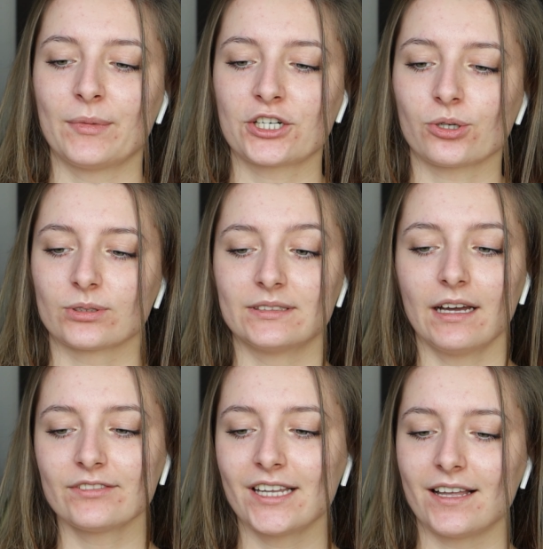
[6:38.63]
masz od
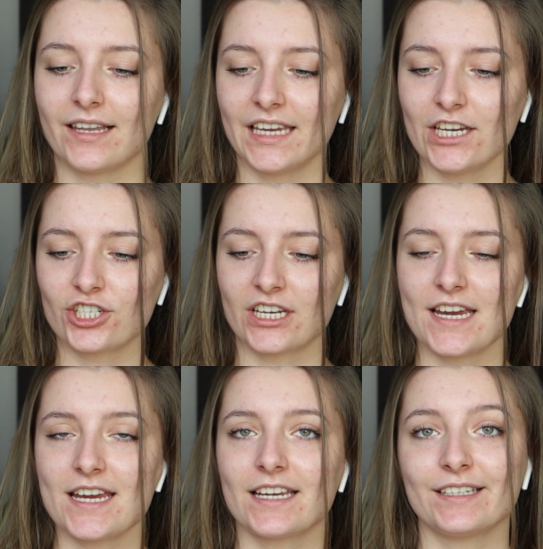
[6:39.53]
dawna, ale jeszcze
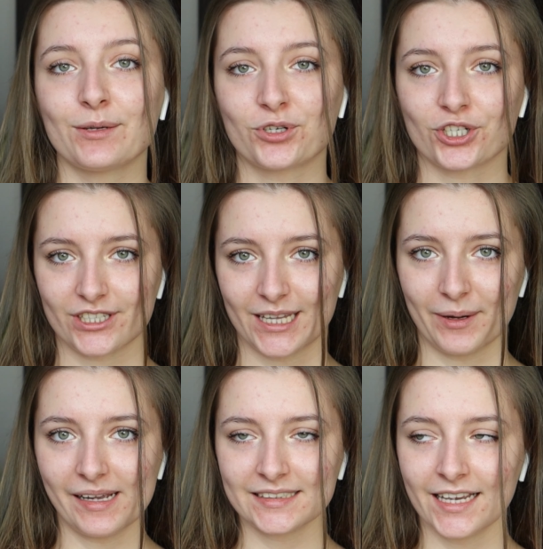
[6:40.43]
jej nie
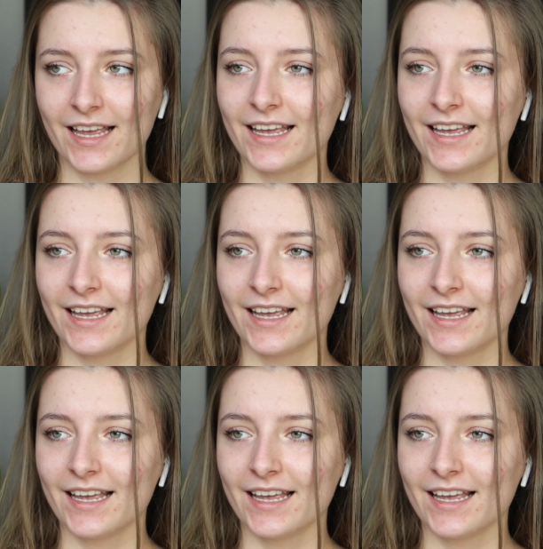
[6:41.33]
przeczytałaś.